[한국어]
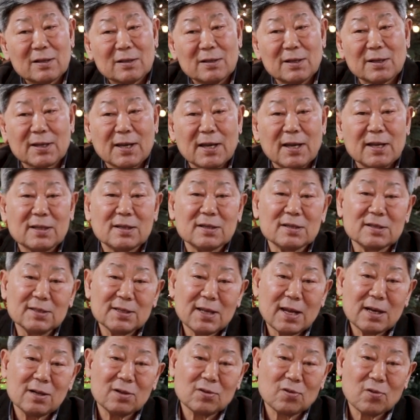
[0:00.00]
그렇게
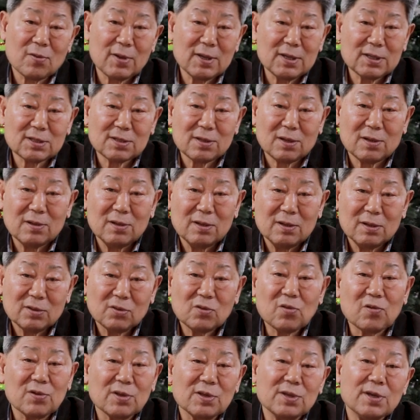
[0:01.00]
등산을 통해서
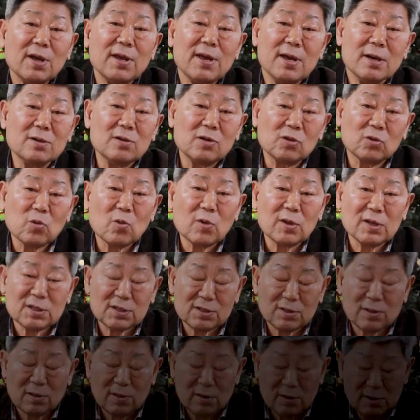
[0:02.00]
또는 여행을
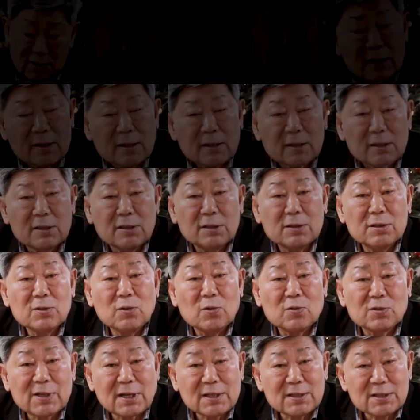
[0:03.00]
통해서 그
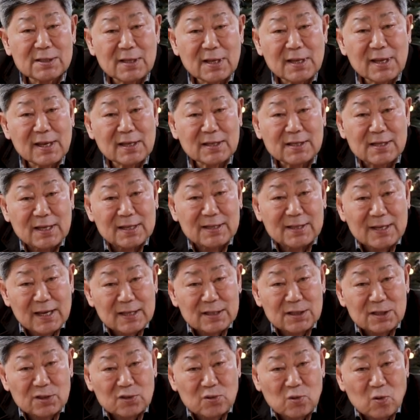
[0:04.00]
유사카 선생의
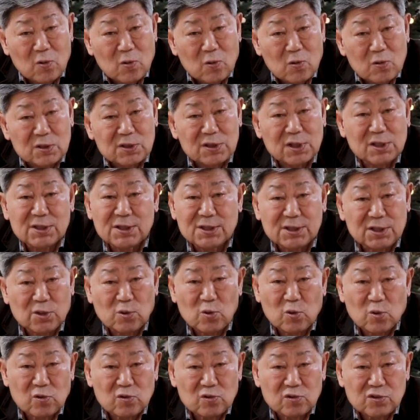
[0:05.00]
제자이시고 저희
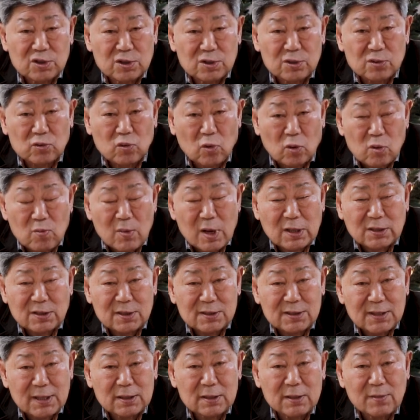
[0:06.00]
지도교수인 도르마
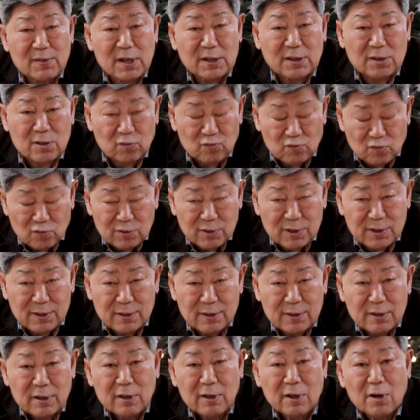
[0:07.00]
선생님의
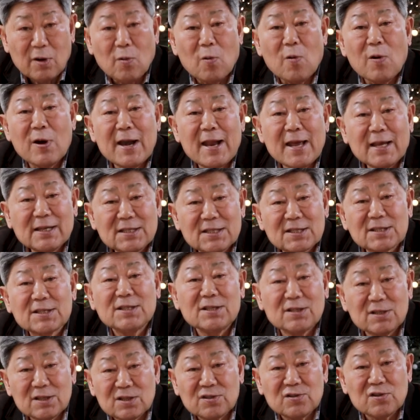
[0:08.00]
경우는 원래
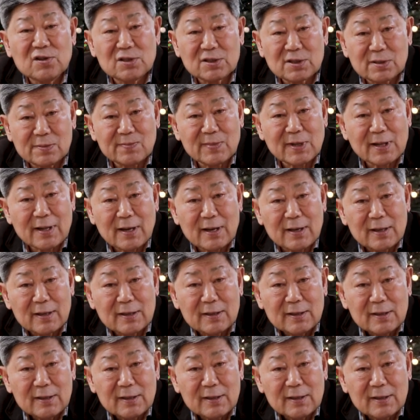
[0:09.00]
스키 선수였습니다.